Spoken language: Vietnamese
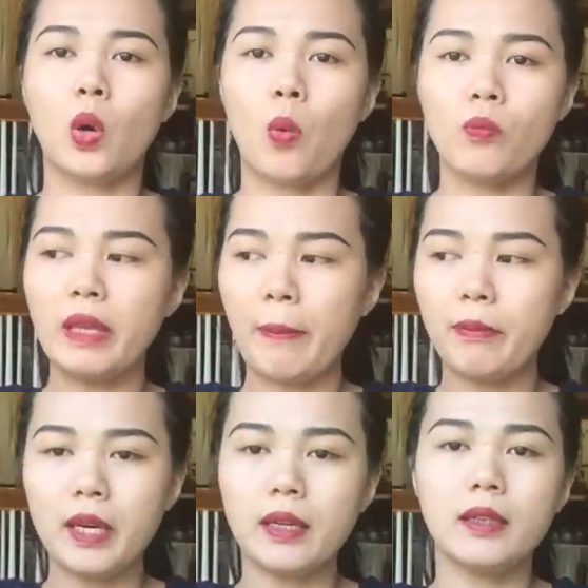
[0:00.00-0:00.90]
cũng
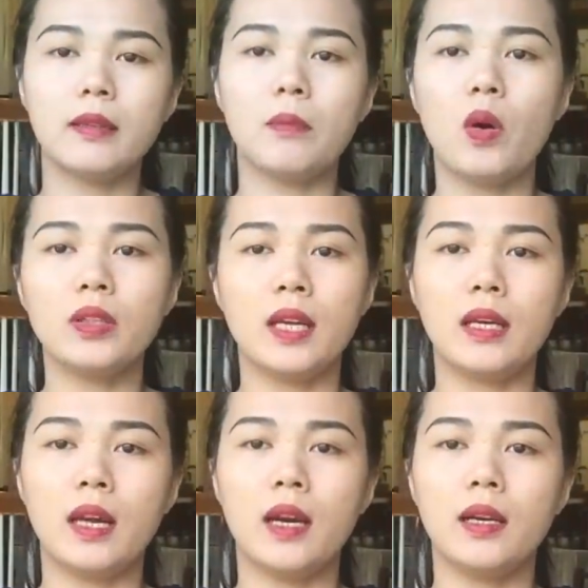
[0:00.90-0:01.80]
chấm dứt mối
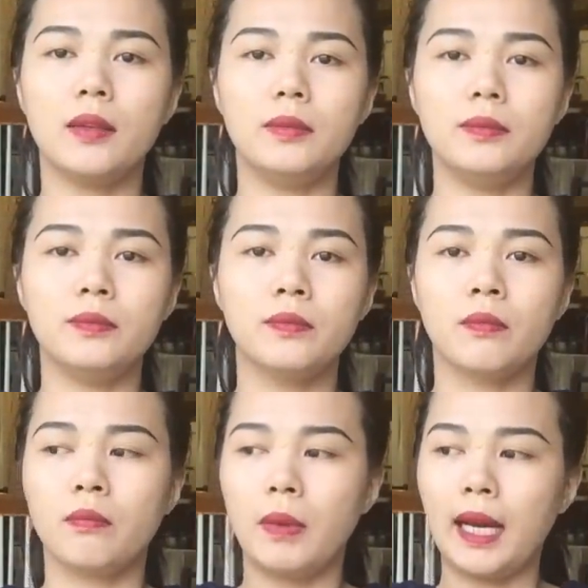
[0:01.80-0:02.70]
tình đó
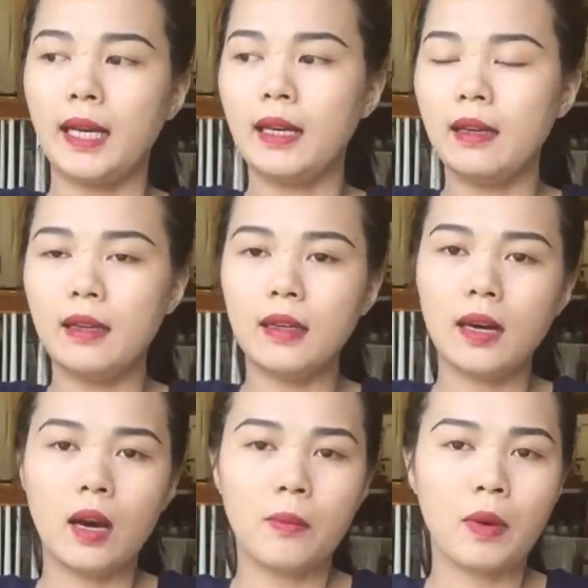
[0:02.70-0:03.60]
mạnh đứa
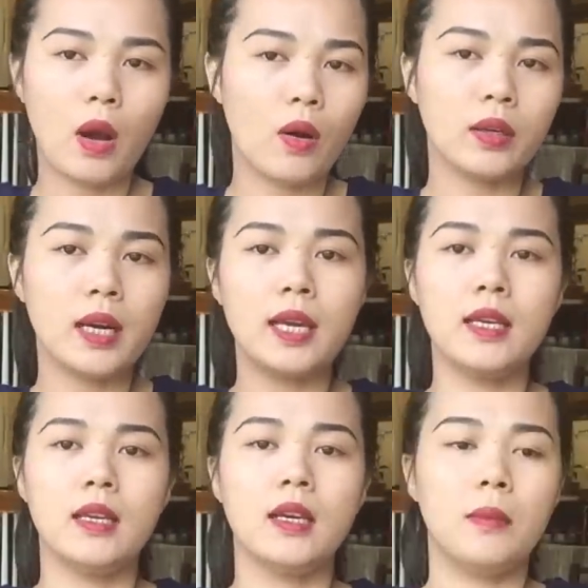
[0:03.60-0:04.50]
ôm con
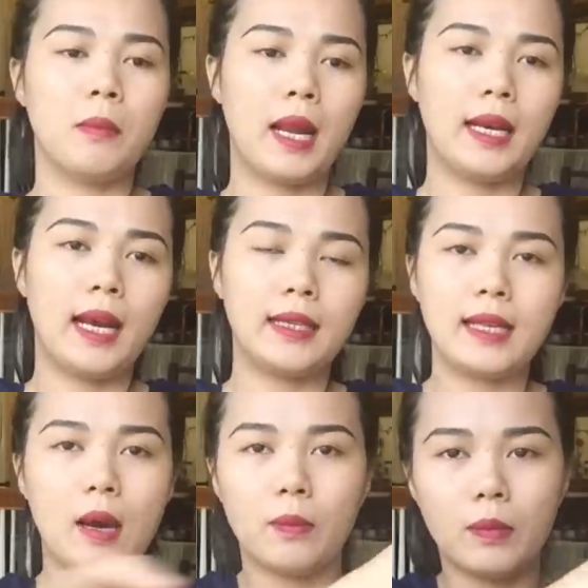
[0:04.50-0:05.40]
đi mạnh thằng
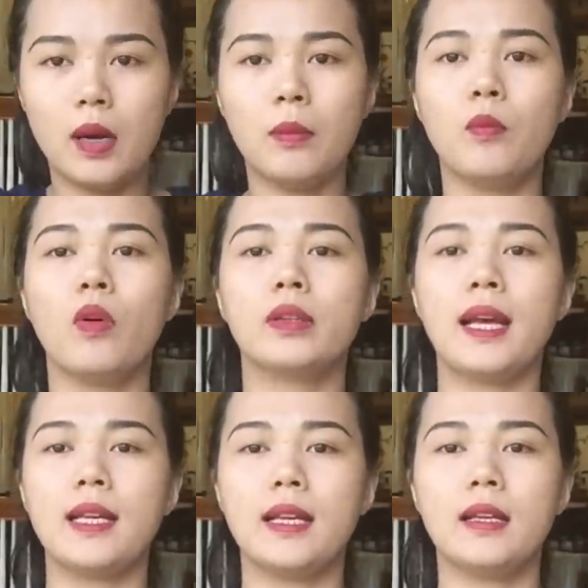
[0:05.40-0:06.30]
chồng ôm mùa
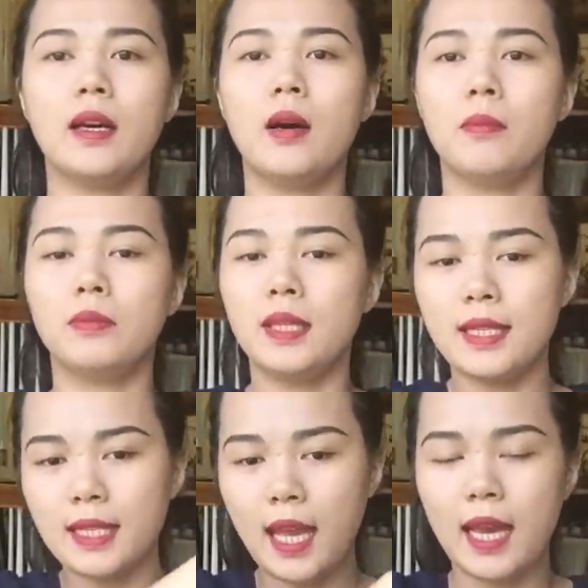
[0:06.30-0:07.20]
tài ôm chiếc
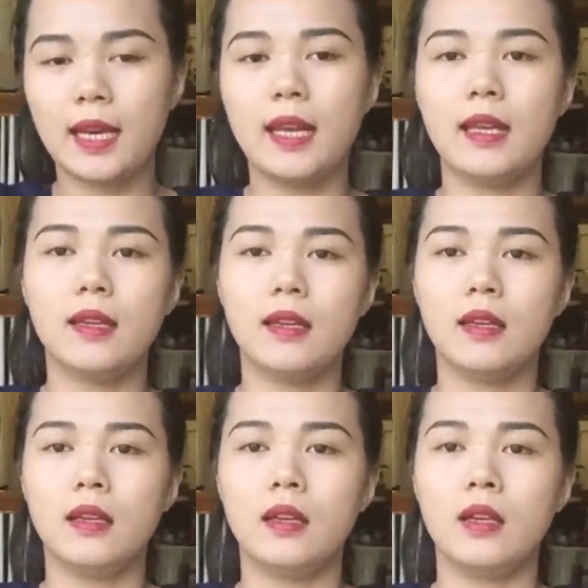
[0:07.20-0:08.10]
xe đi
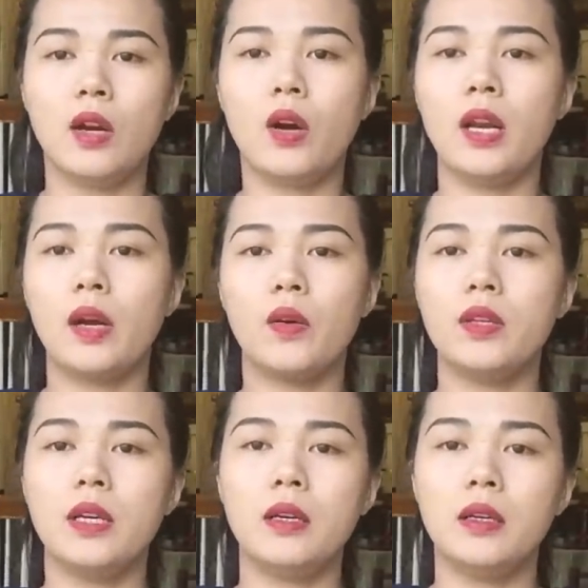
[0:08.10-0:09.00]
rồi là coi
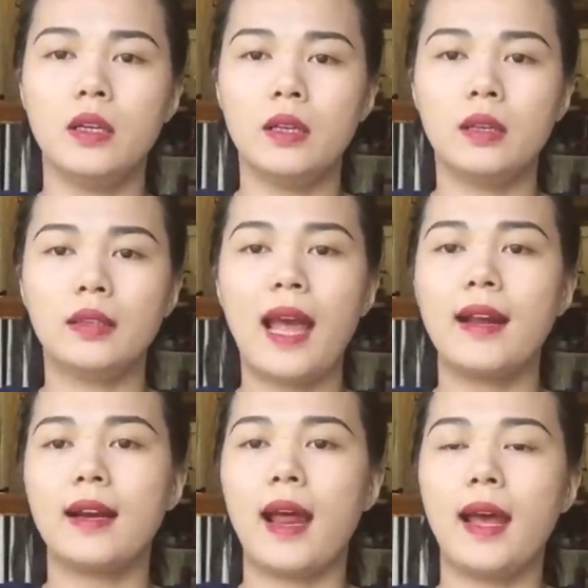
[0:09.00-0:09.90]
như
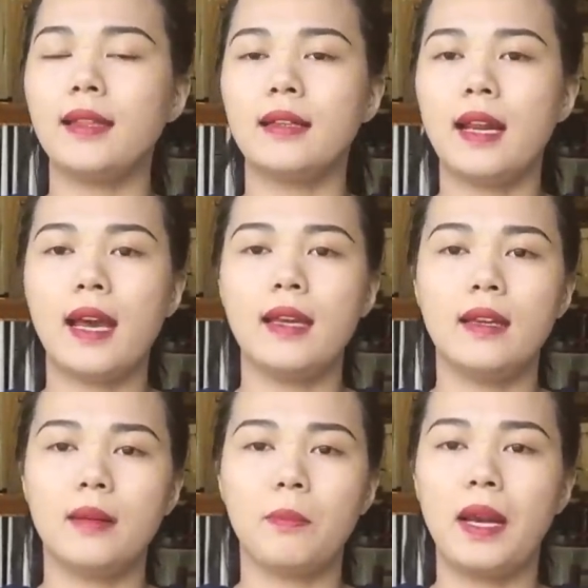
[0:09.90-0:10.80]
tan rã từ đây
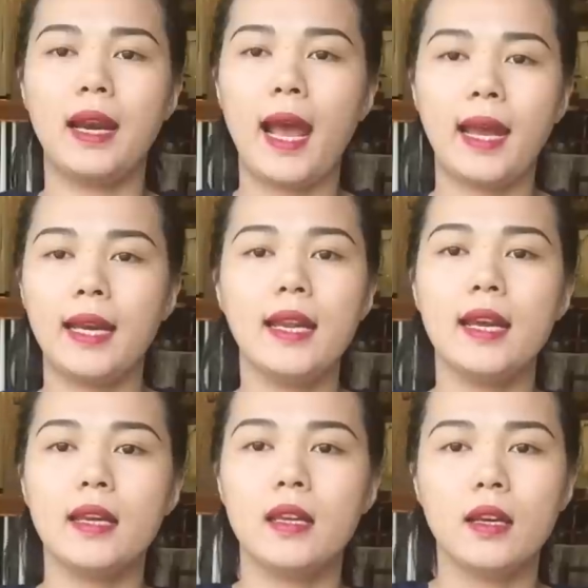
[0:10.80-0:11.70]
mạnh ai nấy
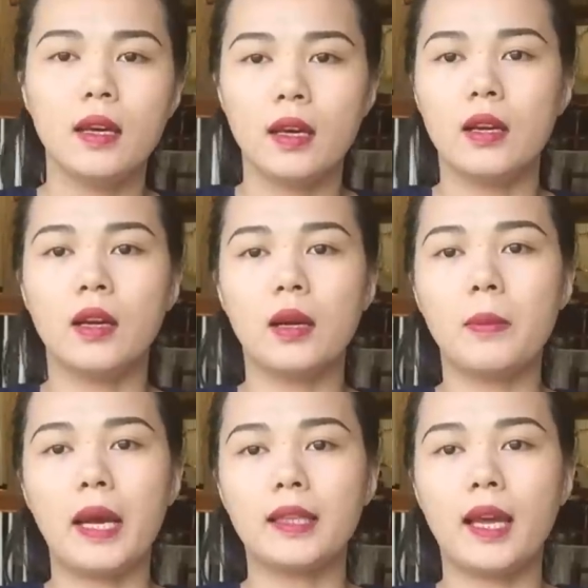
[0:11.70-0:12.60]
đi rồi các
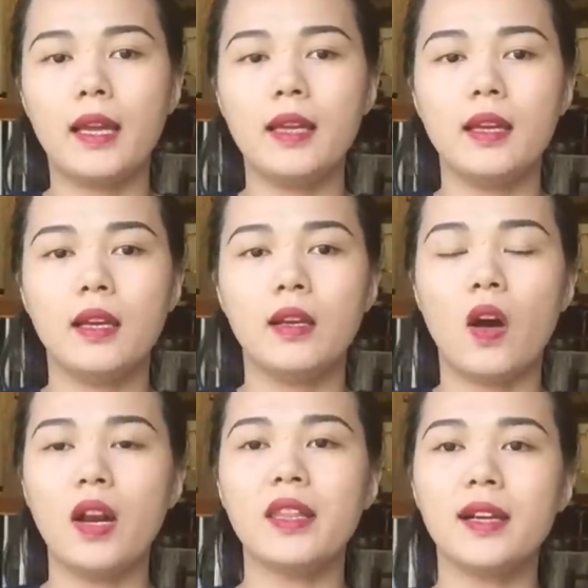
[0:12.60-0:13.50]
bạn thấy
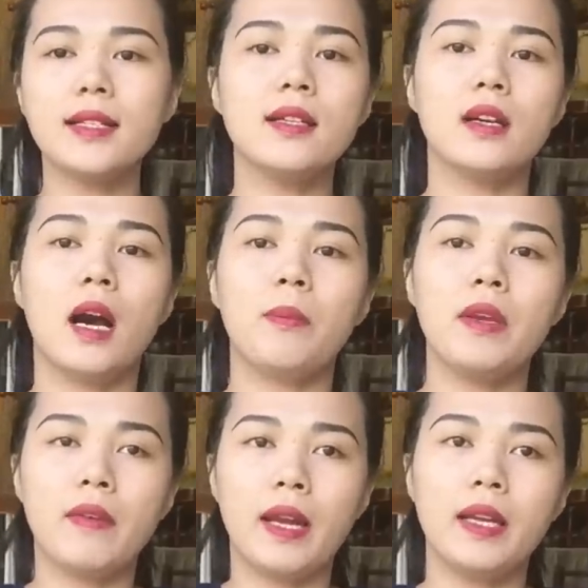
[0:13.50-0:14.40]
đó là những cái trường hợp
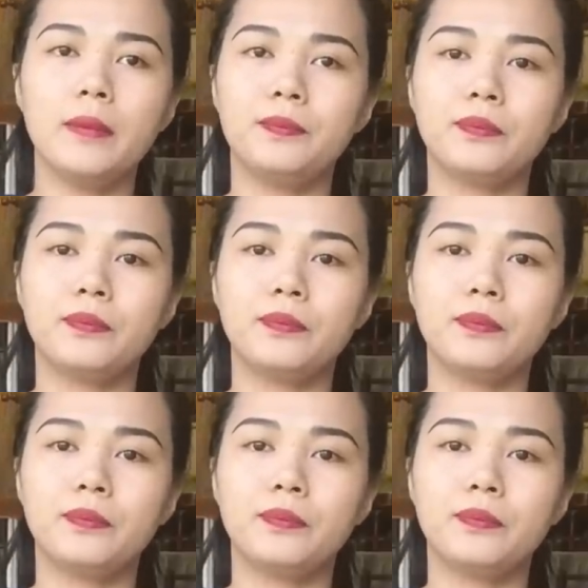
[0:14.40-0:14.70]
như vậy đó